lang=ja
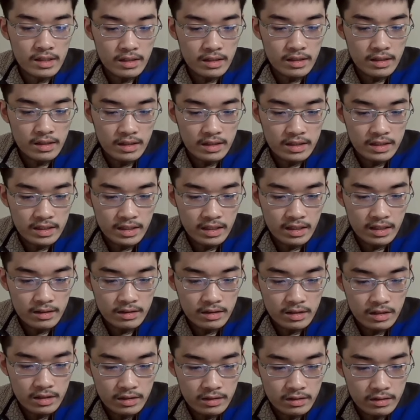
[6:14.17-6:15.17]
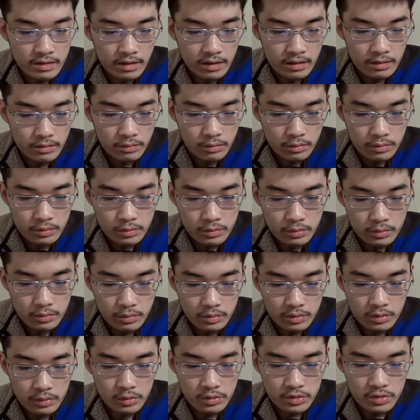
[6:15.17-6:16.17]
え批判に、あの、
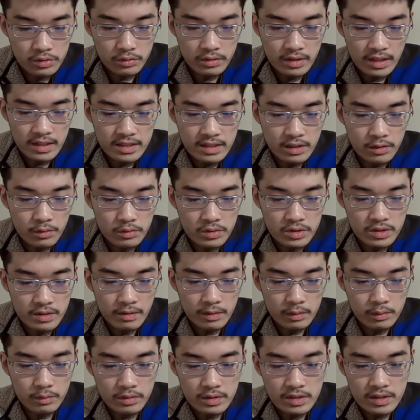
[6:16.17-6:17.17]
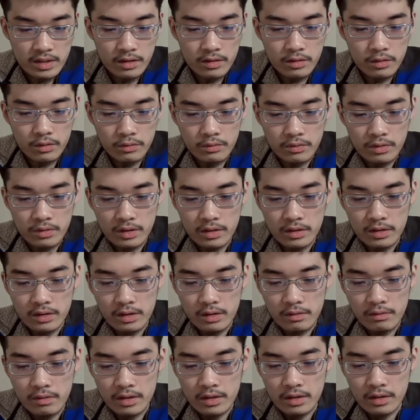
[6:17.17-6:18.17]
そっちの対策をしてはどうですかっていうふうに言って
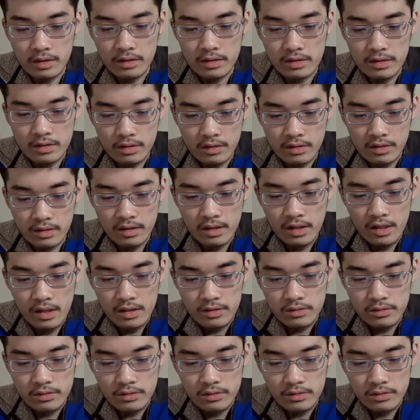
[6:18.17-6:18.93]
いるわけなんですから、